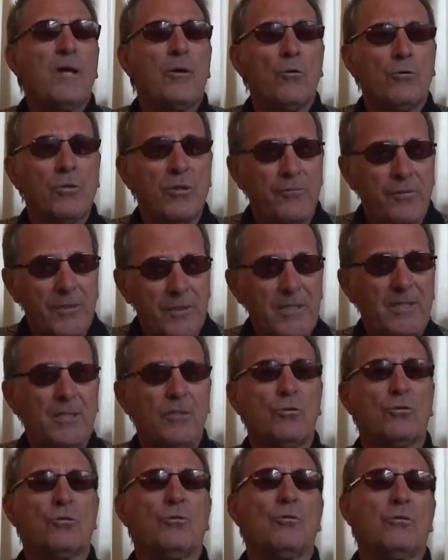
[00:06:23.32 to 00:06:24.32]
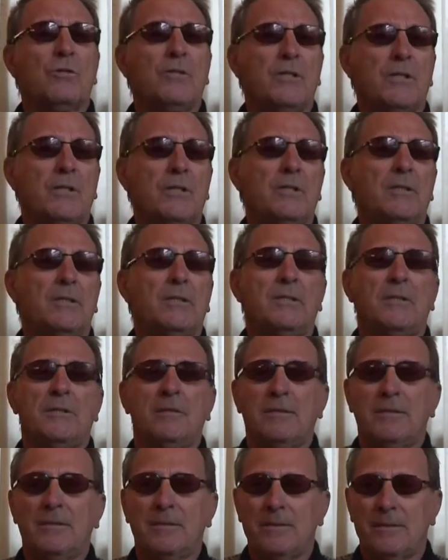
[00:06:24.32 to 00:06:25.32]
hanno definito i,
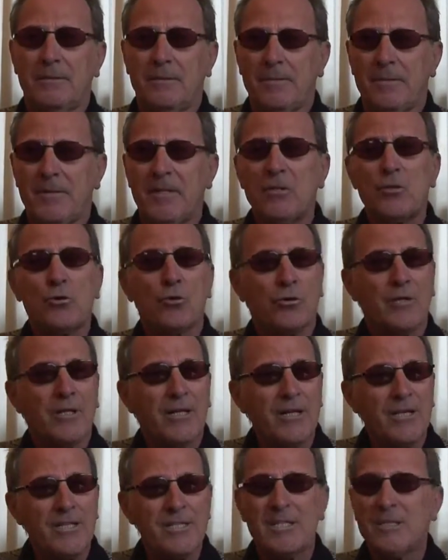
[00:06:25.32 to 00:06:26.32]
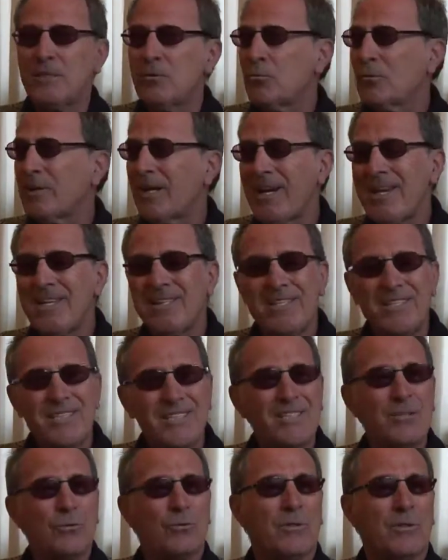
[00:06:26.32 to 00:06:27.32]
i, i, giornalisti di una
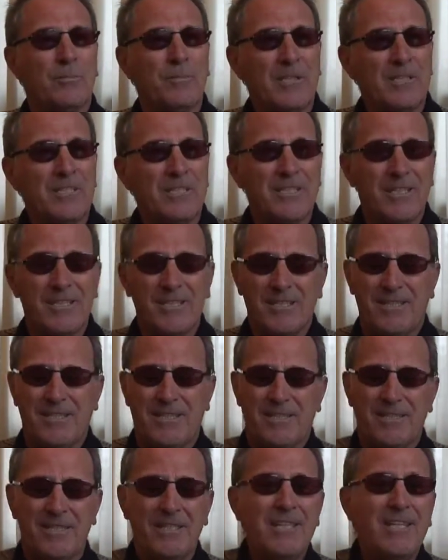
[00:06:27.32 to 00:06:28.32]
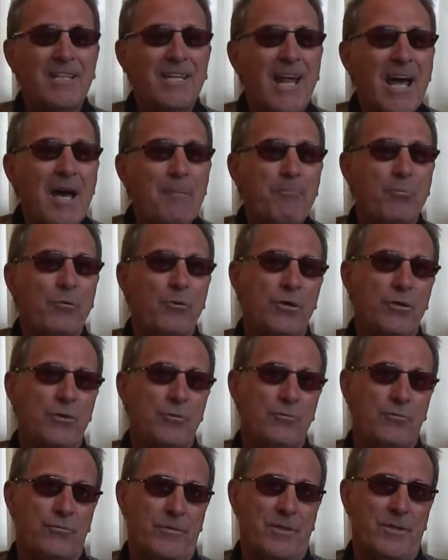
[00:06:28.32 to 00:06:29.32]
edizione precedente di
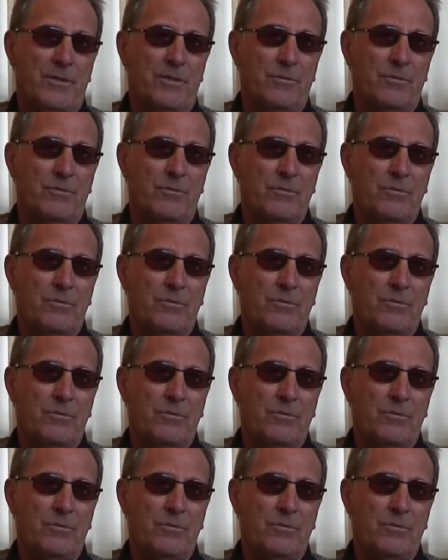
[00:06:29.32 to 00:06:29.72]
Napoli-Juventus?